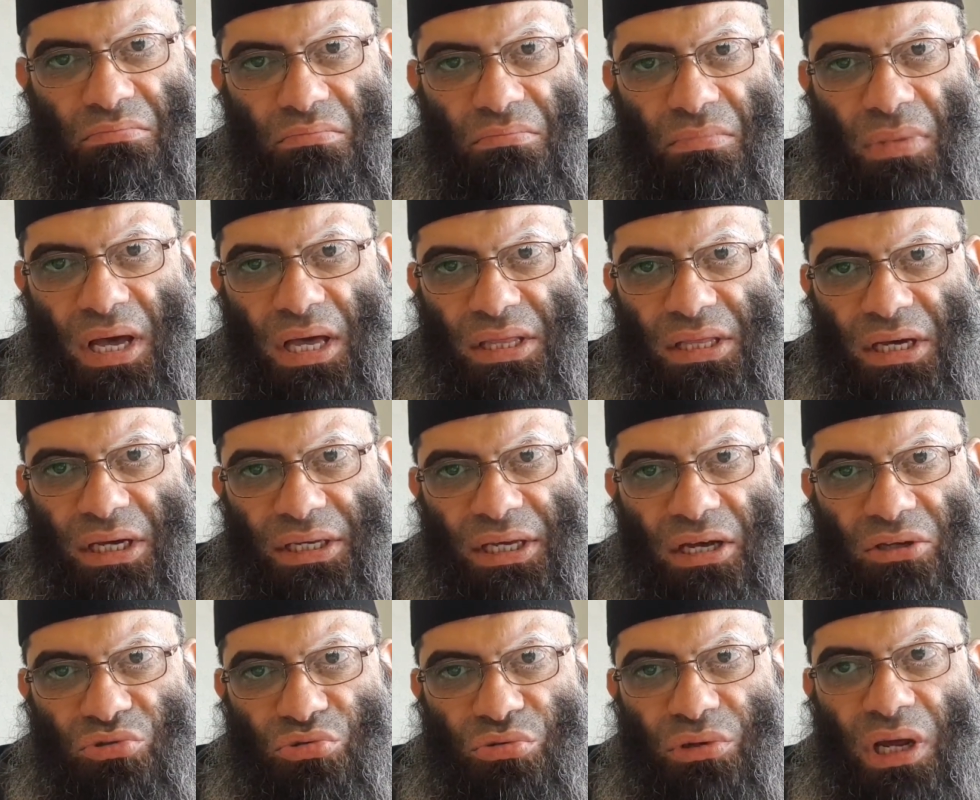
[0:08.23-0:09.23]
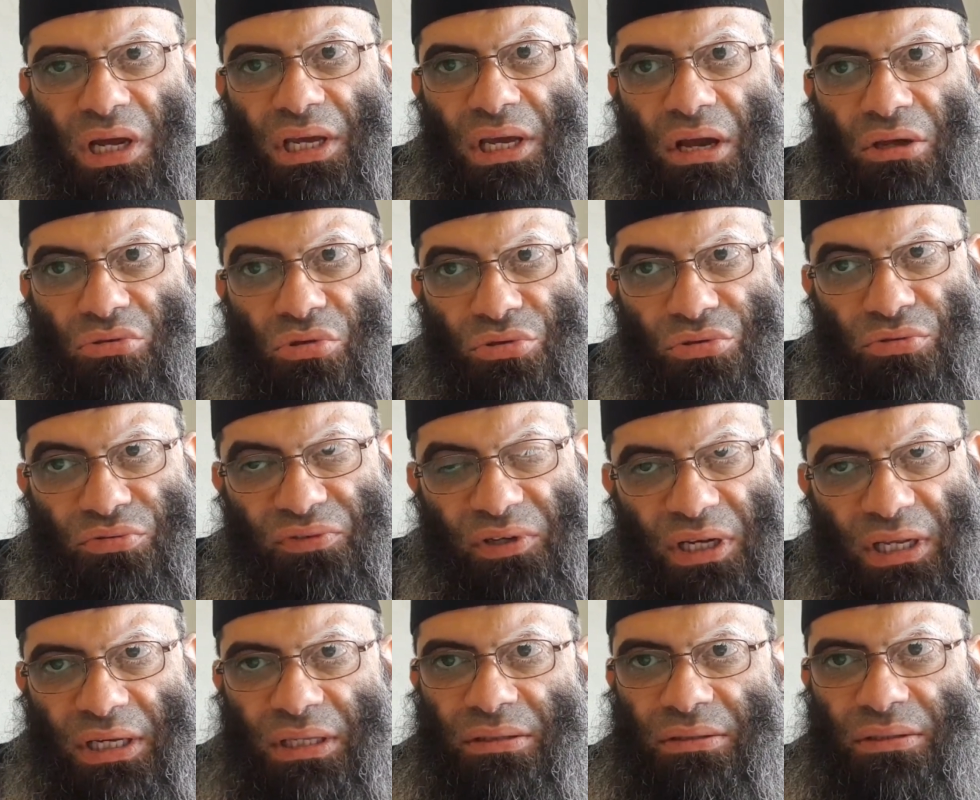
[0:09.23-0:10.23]
ماذا يا ترى يحدث في
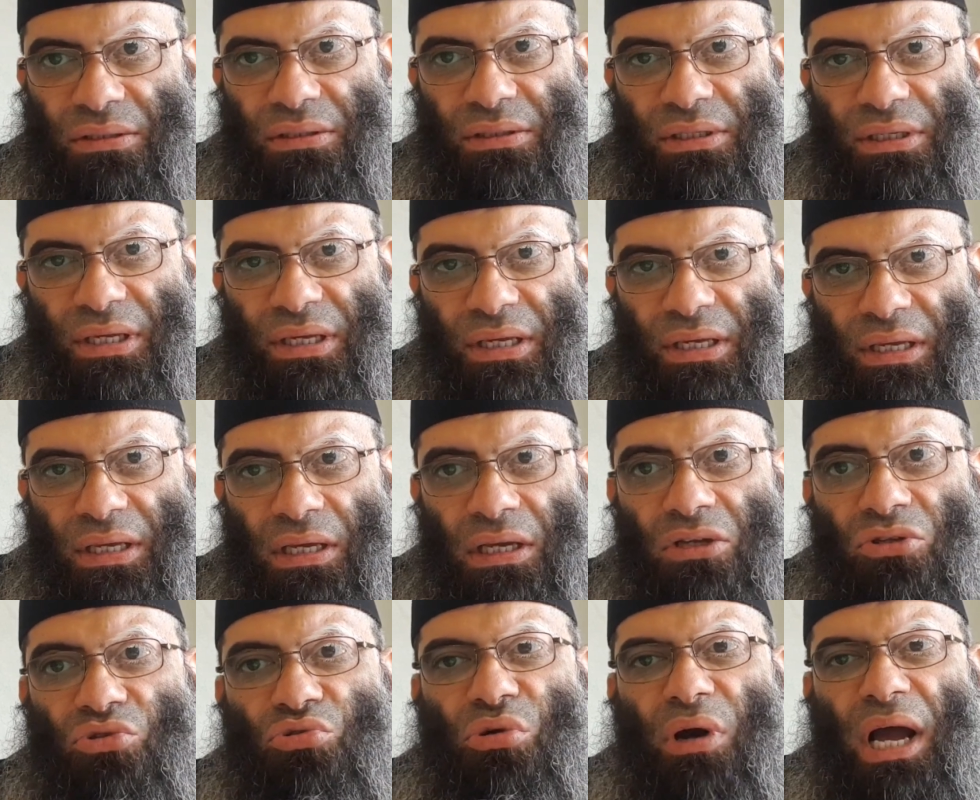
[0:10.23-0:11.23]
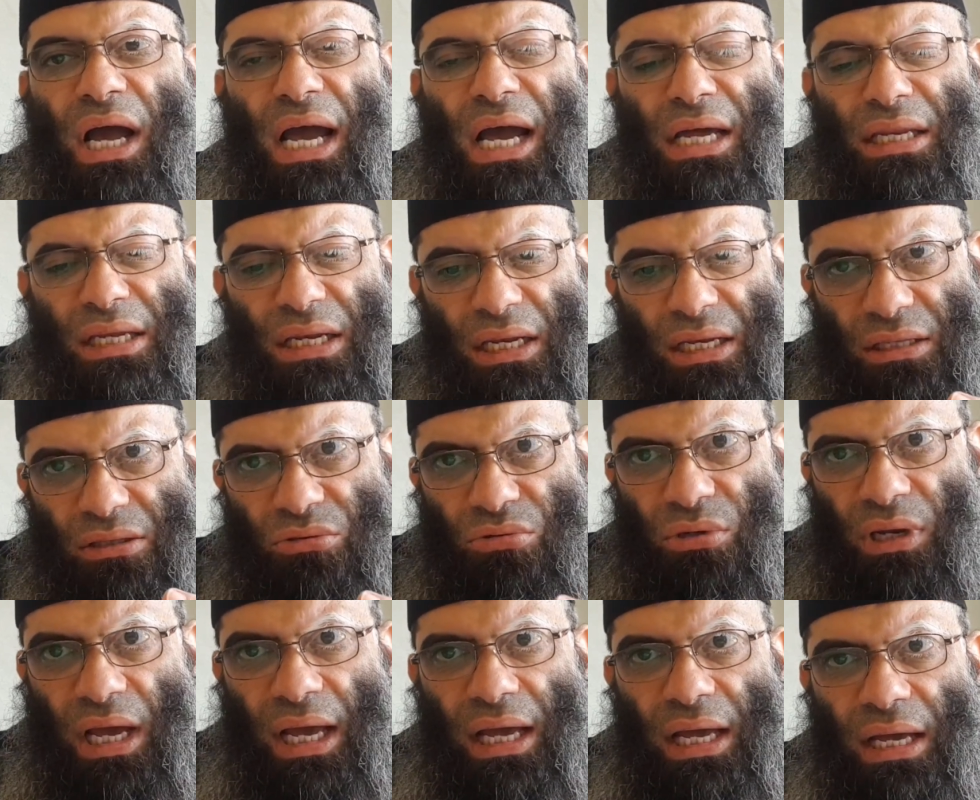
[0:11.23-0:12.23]
الهند؟ تعاني الهند
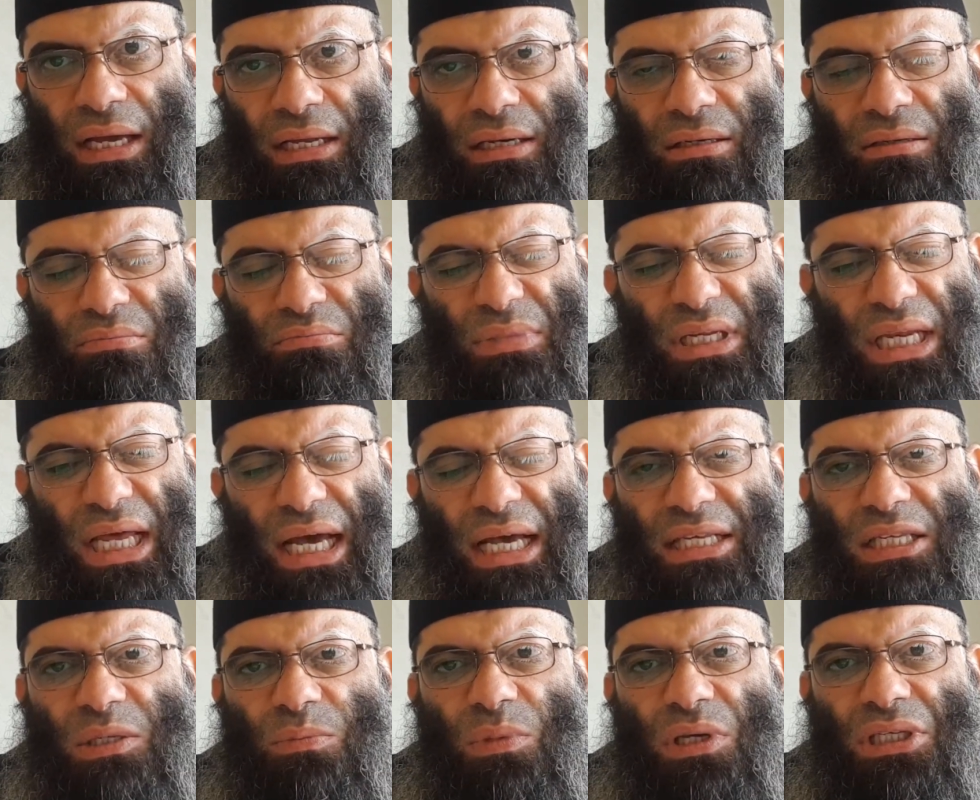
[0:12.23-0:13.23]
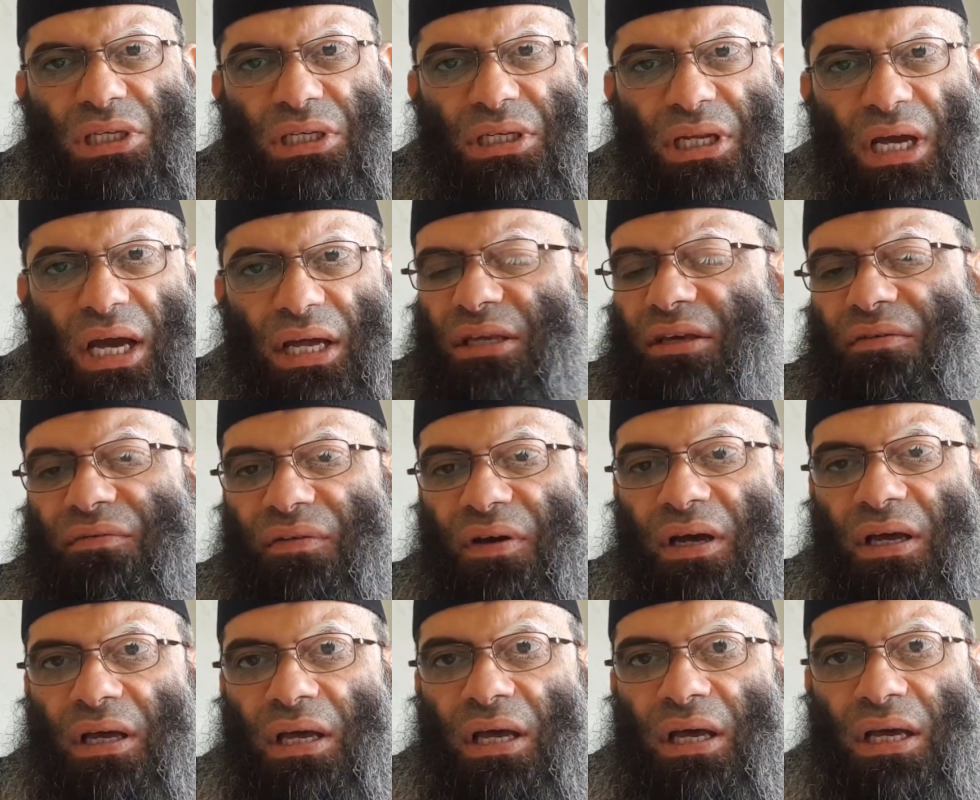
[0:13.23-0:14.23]
الآن من أزمة
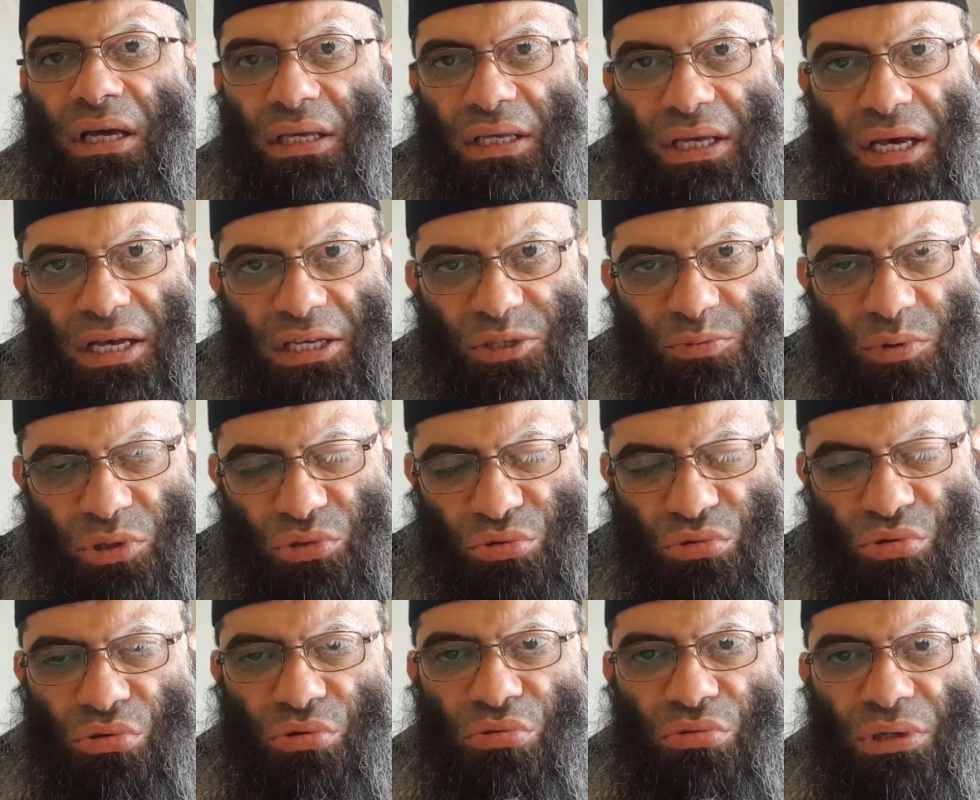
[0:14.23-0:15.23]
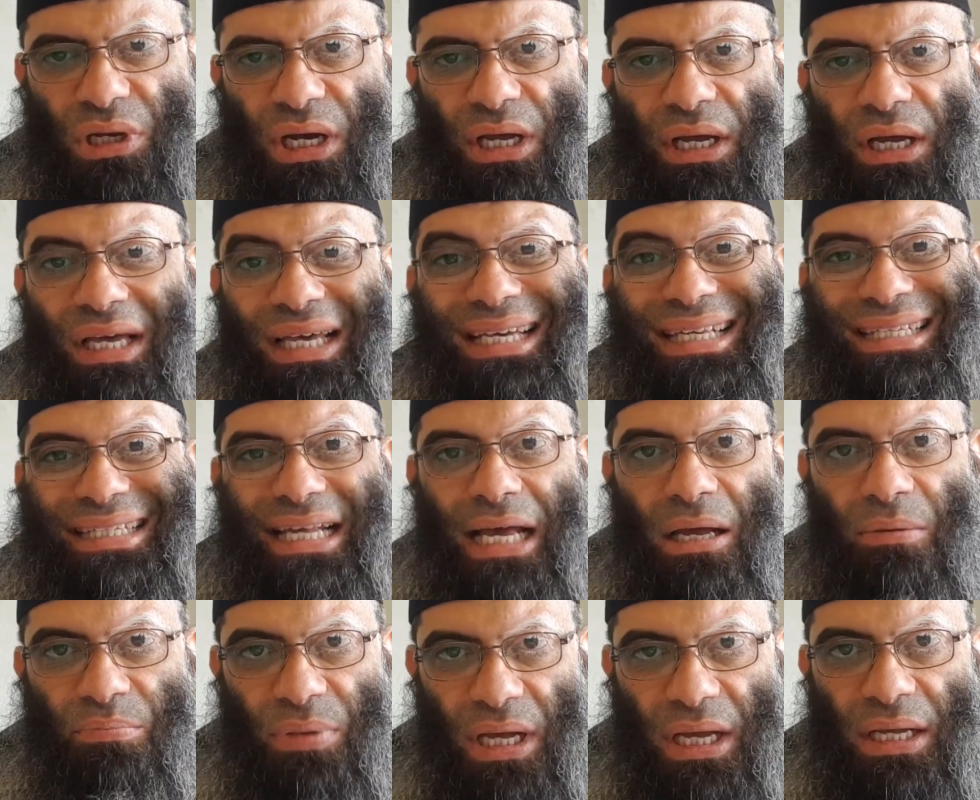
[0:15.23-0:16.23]
عنيفة هي أزمة كورونا،
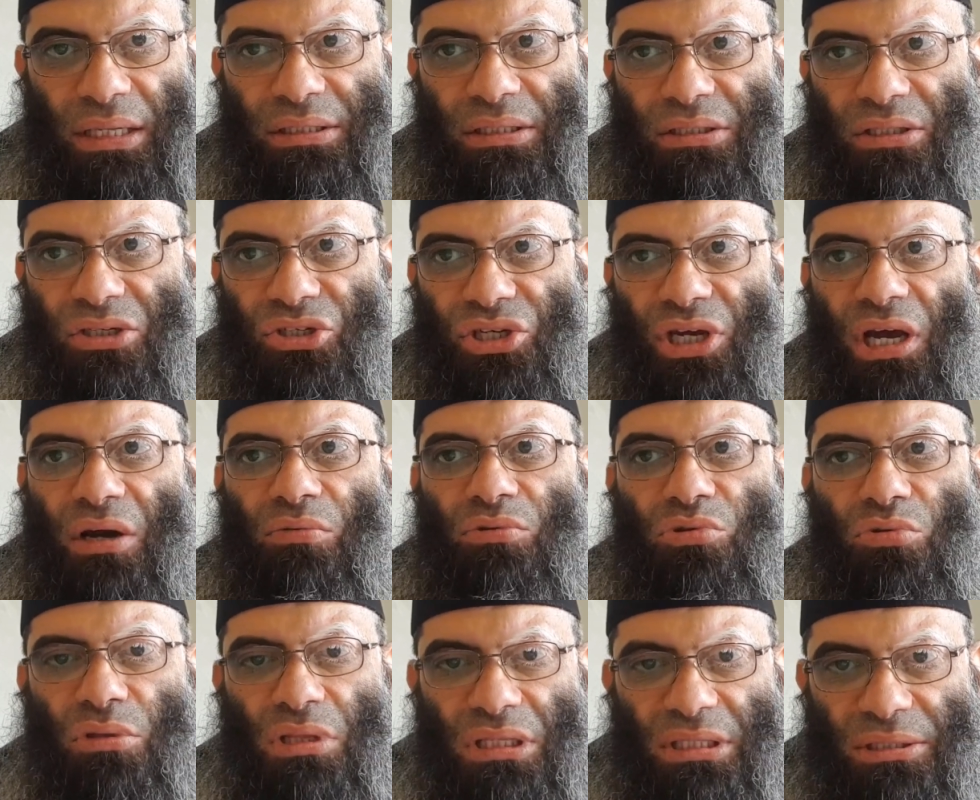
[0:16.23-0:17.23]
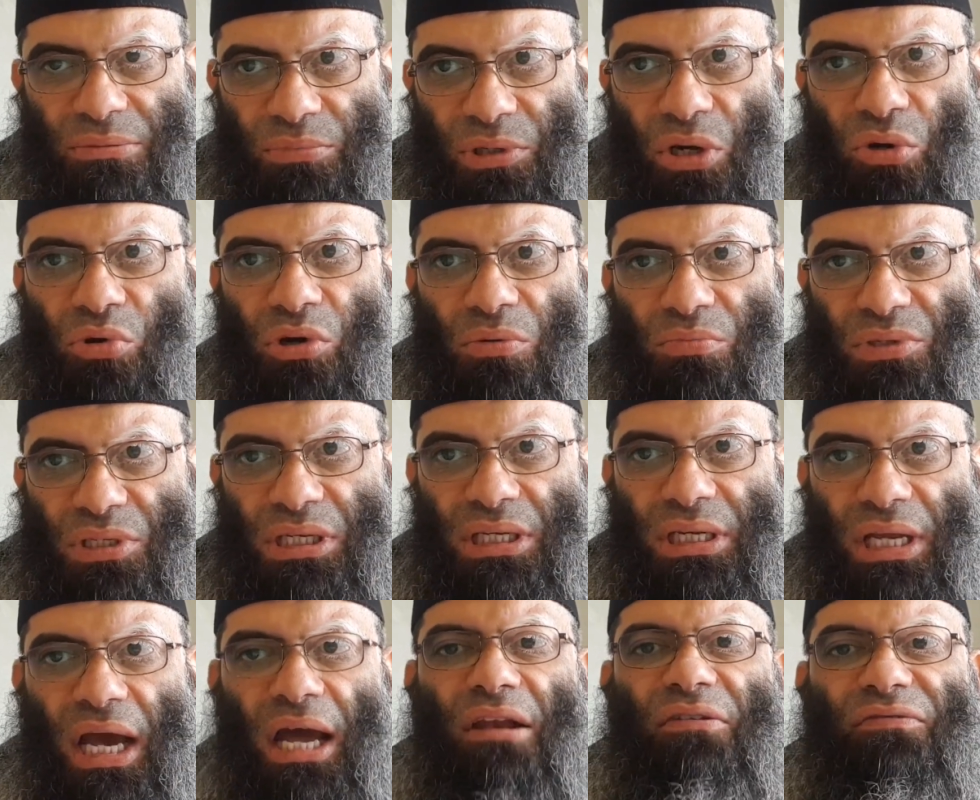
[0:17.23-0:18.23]
إصابات تتجاوز
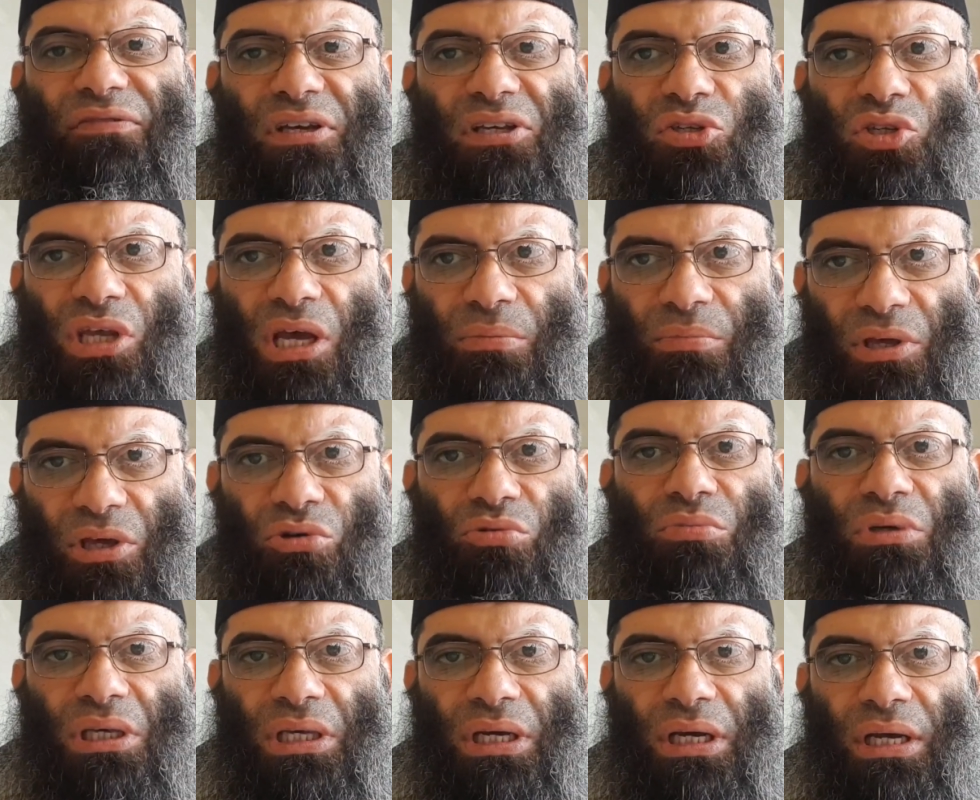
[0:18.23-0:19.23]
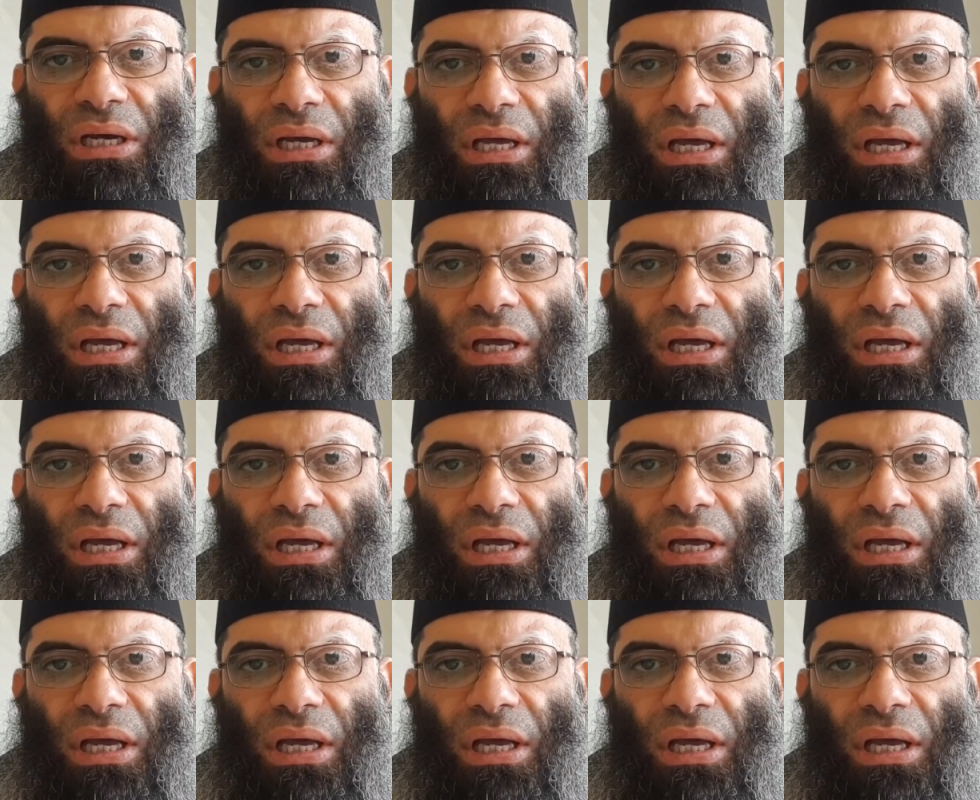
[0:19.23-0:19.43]
350 ألف إصابة يومية،